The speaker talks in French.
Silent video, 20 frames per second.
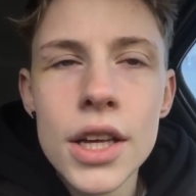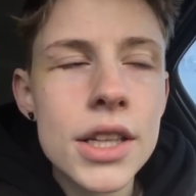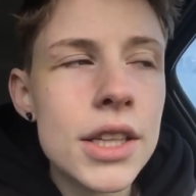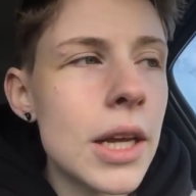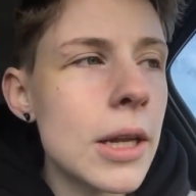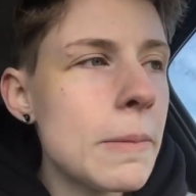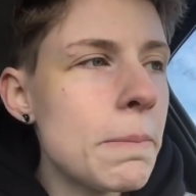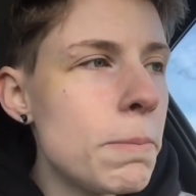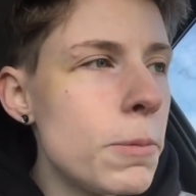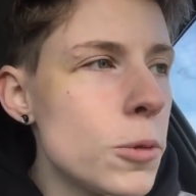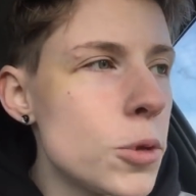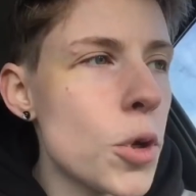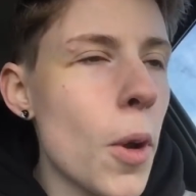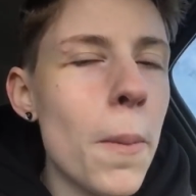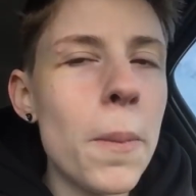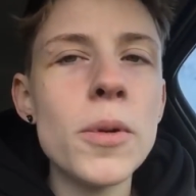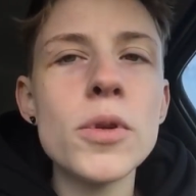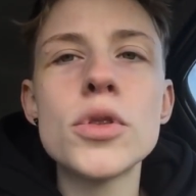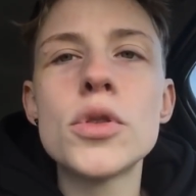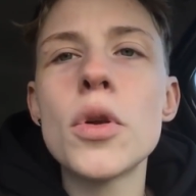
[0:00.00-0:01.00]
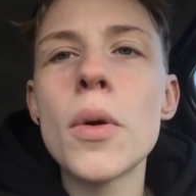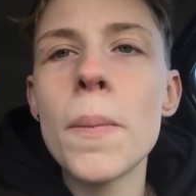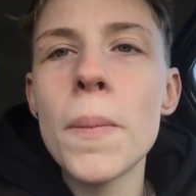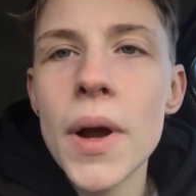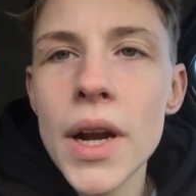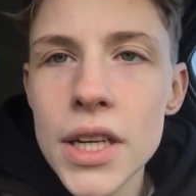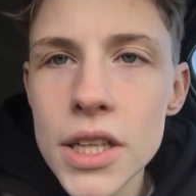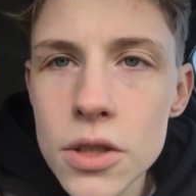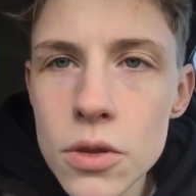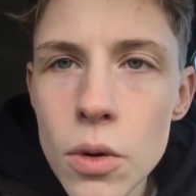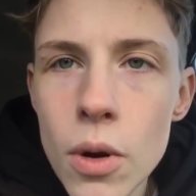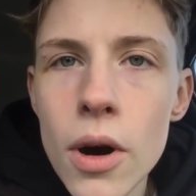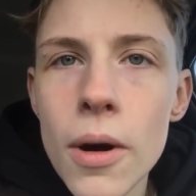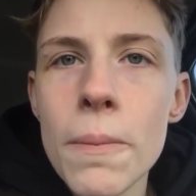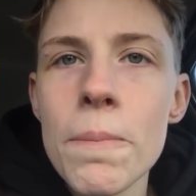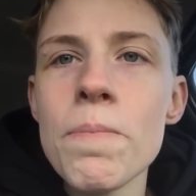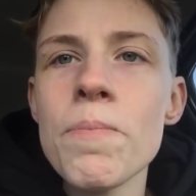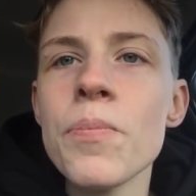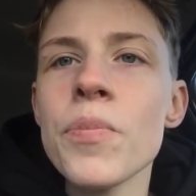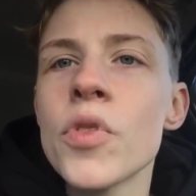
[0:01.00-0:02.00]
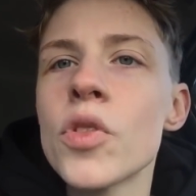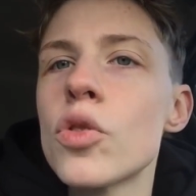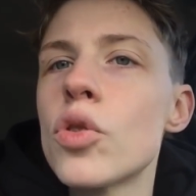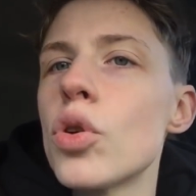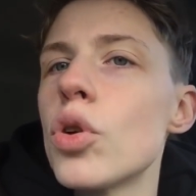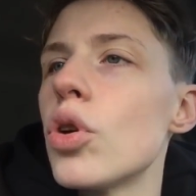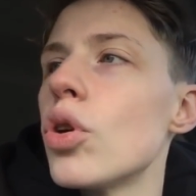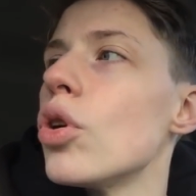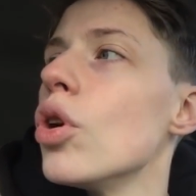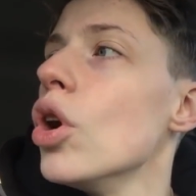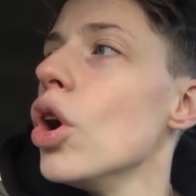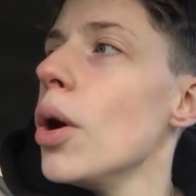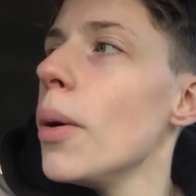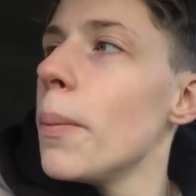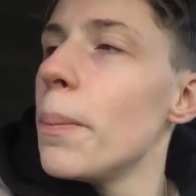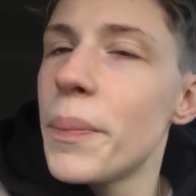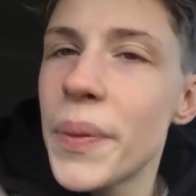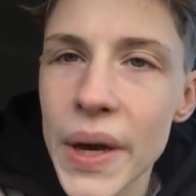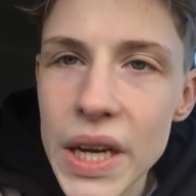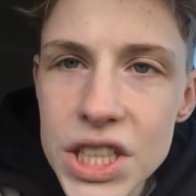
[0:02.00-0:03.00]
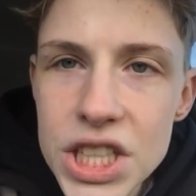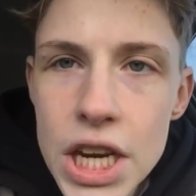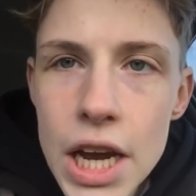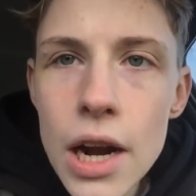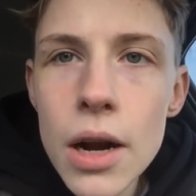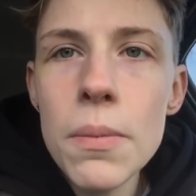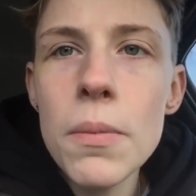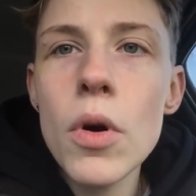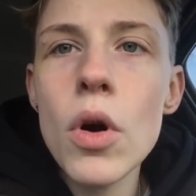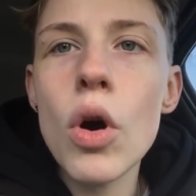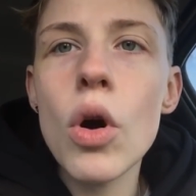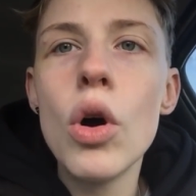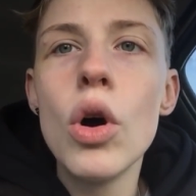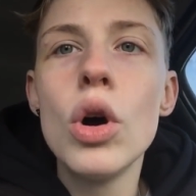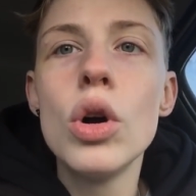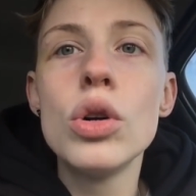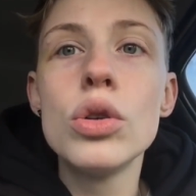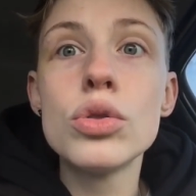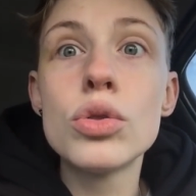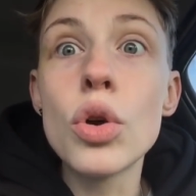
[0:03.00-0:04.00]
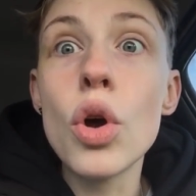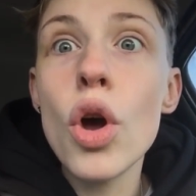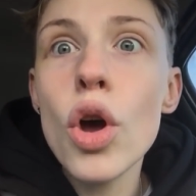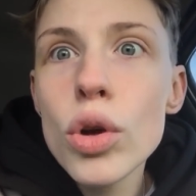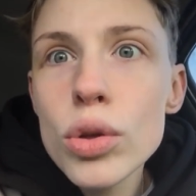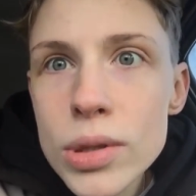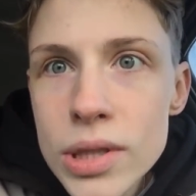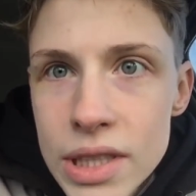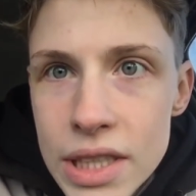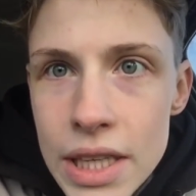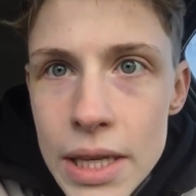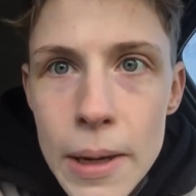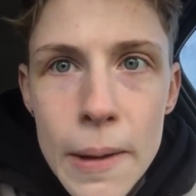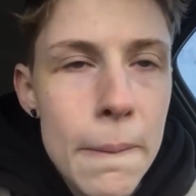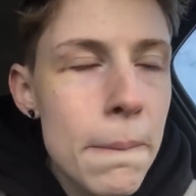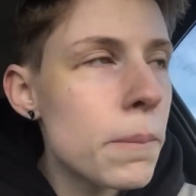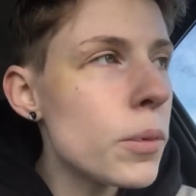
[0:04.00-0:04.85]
Il y a de plus en plus de Malinois, de bergers allemands, de huskies.